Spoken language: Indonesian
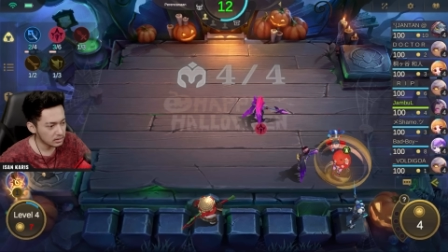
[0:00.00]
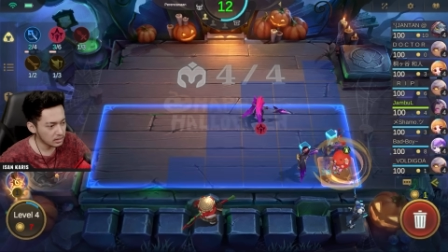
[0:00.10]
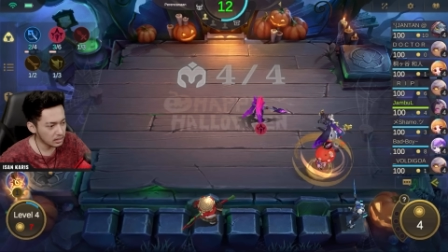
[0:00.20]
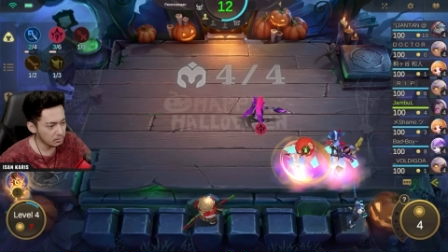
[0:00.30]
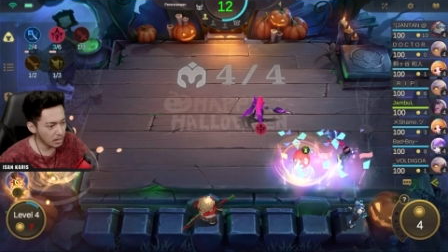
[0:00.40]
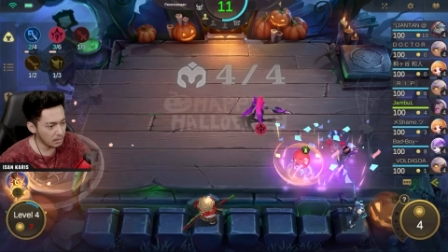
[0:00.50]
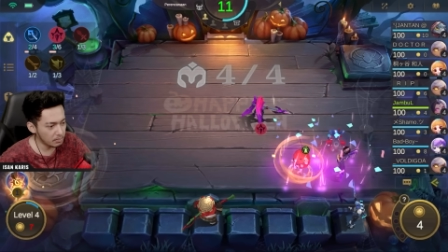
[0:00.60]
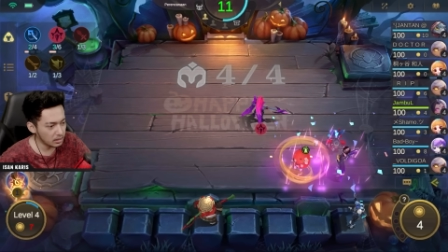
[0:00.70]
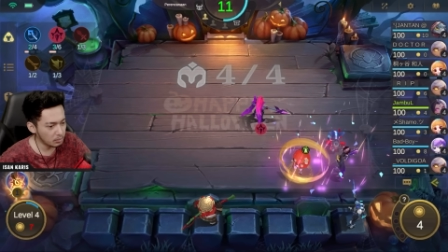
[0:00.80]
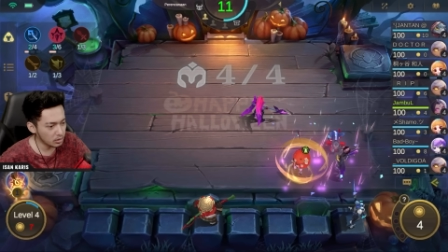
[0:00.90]
Clean lebih
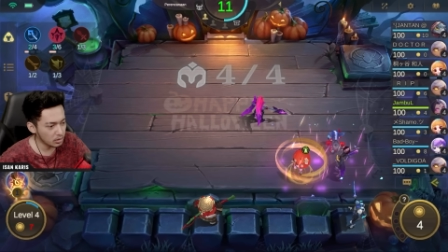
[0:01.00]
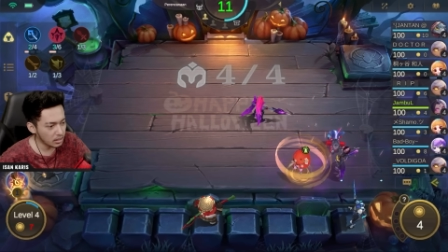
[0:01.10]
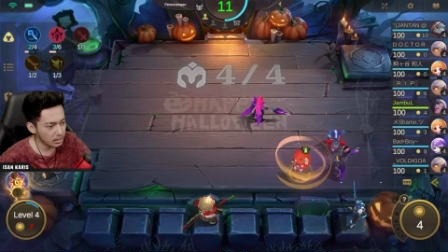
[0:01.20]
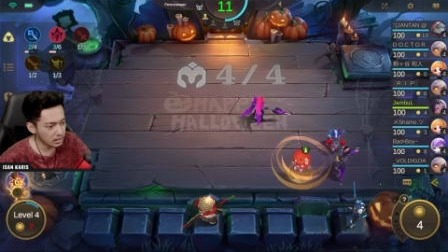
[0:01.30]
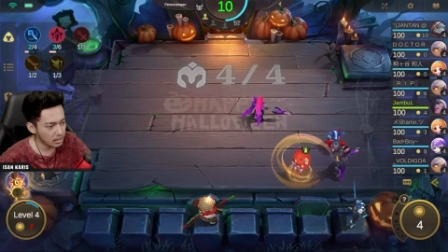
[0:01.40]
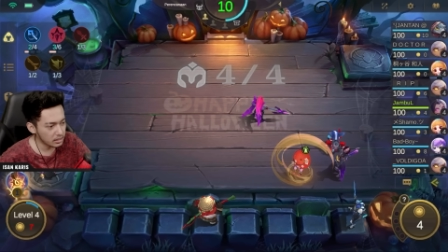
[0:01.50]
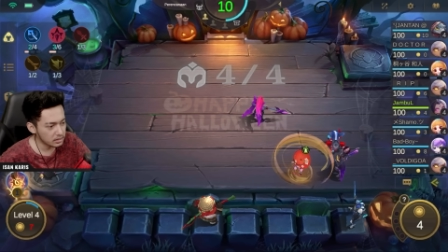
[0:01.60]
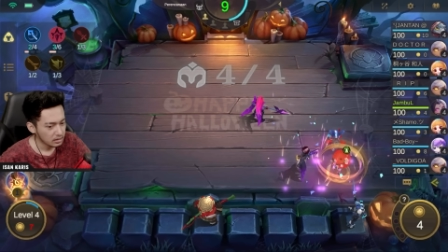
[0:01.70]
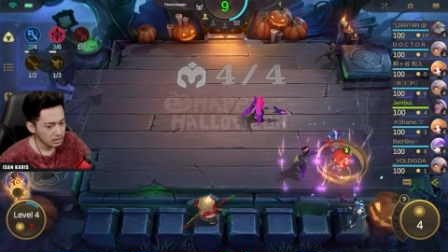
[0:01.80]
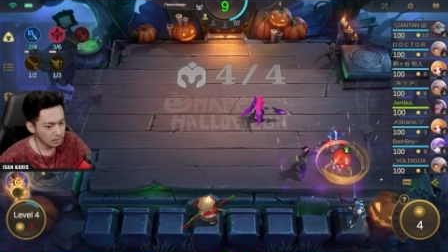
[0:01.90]
aman di pojokan
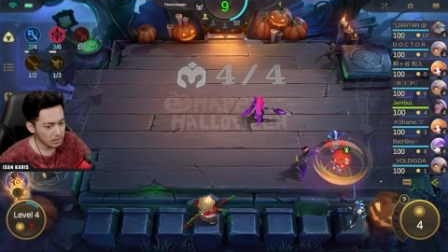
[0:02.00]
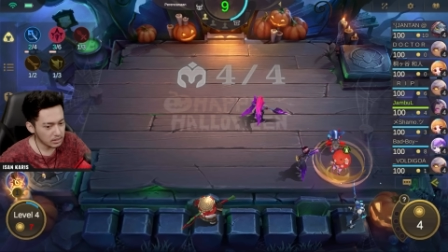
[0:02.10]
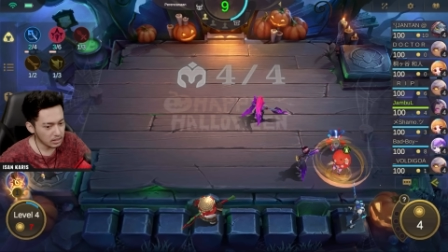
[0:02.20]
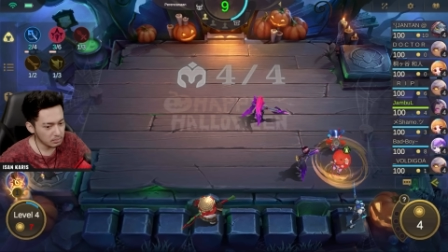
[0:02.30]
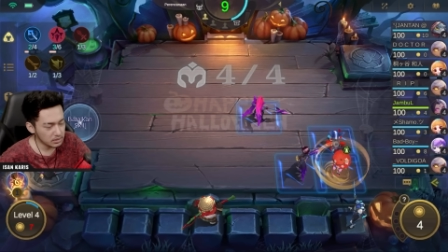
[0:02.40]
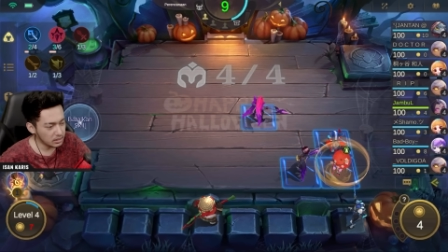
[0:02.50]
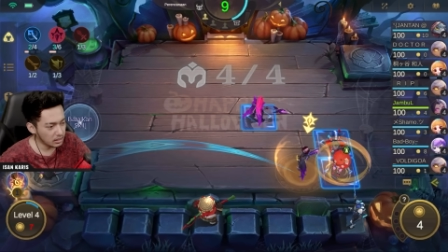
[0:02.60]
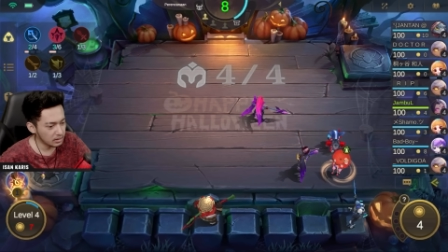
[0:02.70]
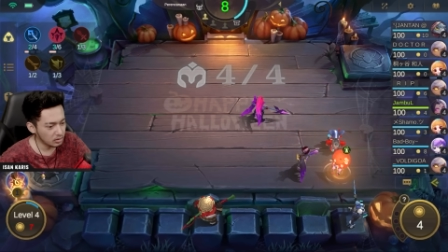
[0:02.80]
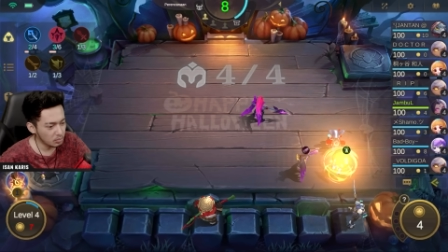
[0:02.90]
guys Ini masalahnya
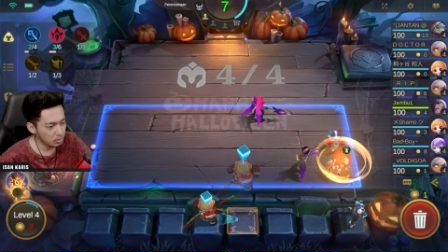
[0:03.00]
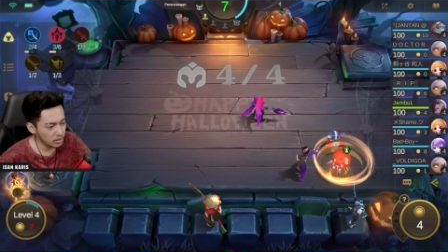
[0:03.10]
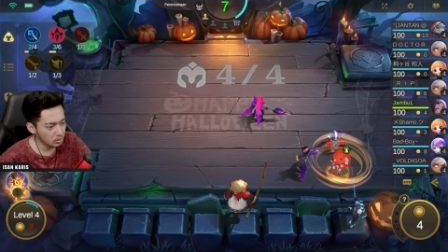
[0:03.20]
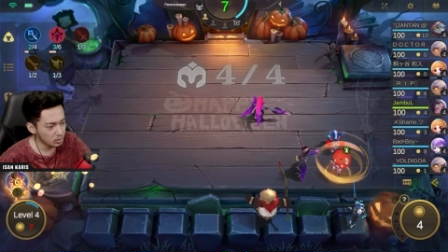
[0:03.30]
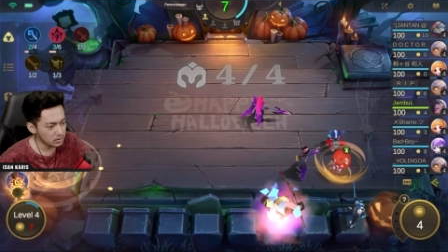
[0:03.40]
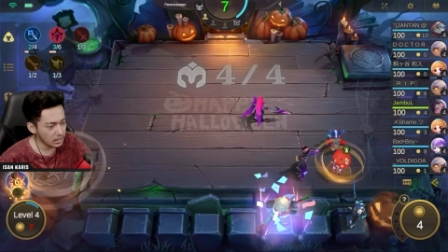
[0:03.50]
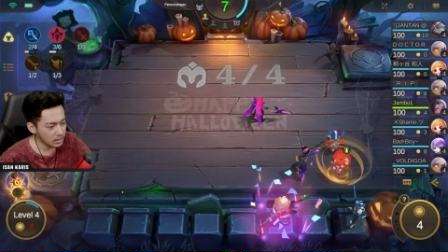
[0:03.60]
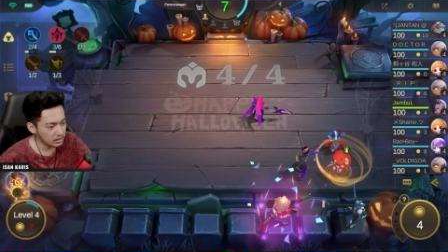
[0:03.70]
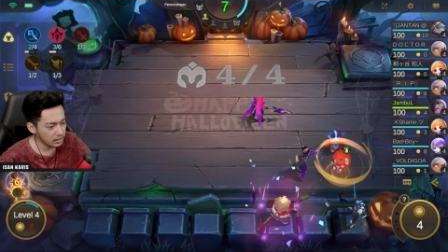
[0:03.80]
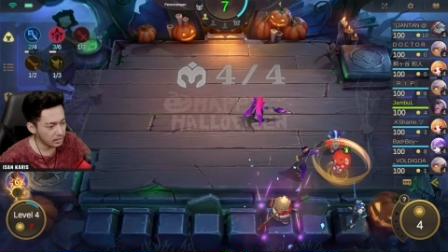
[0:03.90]
mesti ngumpulin dulu
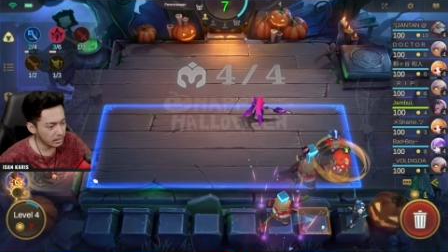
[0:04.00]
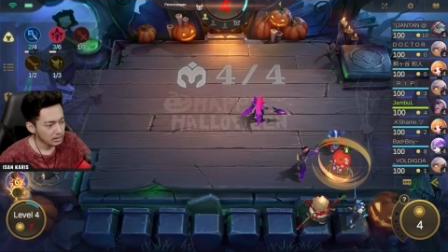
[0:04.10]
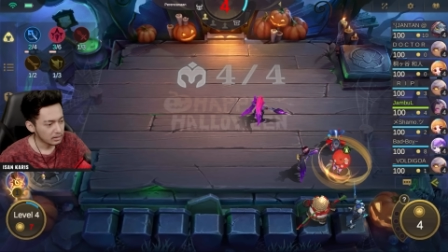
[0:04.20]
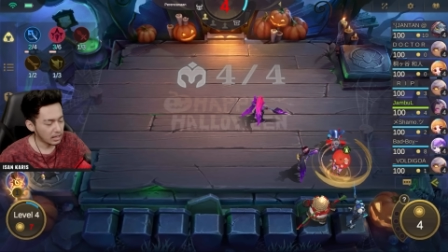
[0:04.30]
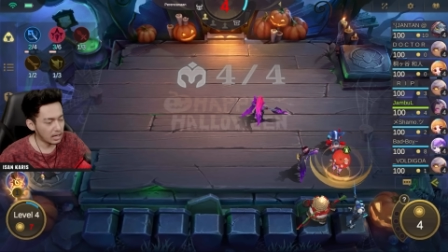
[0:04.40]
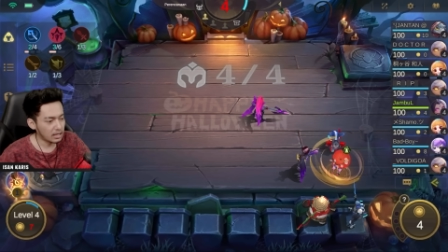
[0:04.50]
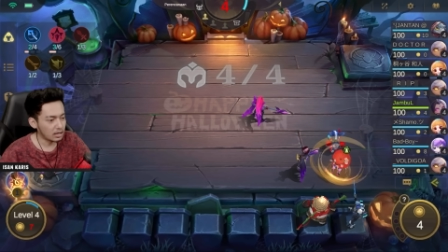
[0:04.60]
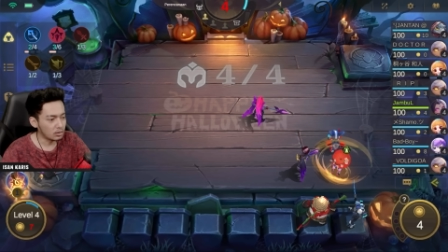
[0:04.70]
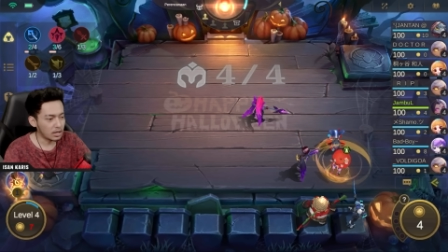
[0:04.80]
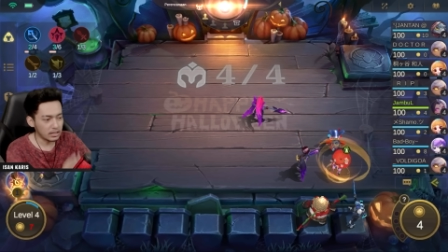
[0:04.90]
stack kita ya Dahlah
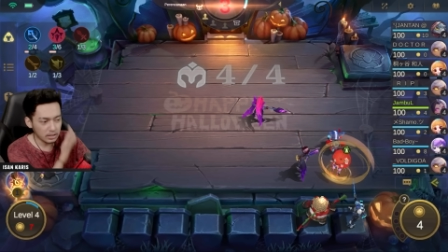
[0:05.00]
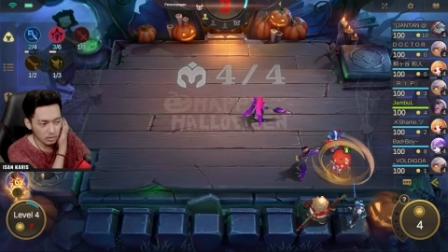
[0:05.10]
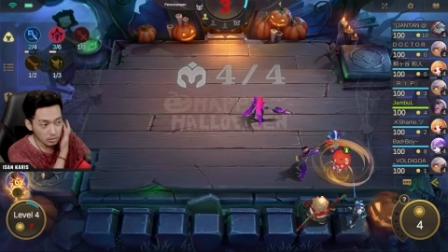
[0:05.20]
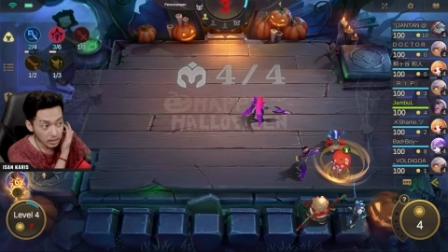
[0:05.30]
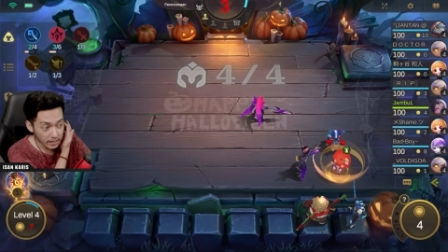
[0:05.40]
Kagura aja dulu guys